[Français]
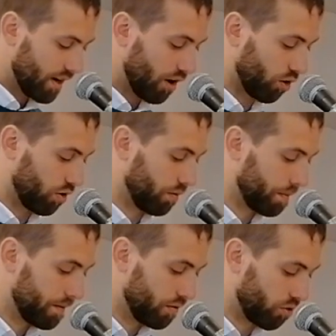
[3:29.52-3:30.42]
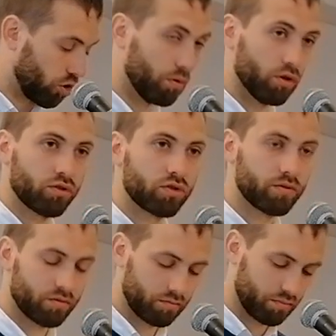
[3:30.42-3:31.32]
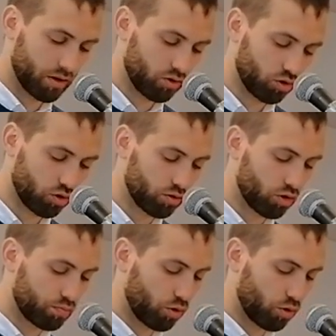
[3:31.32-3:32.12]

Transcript: Alors, on commence par notre,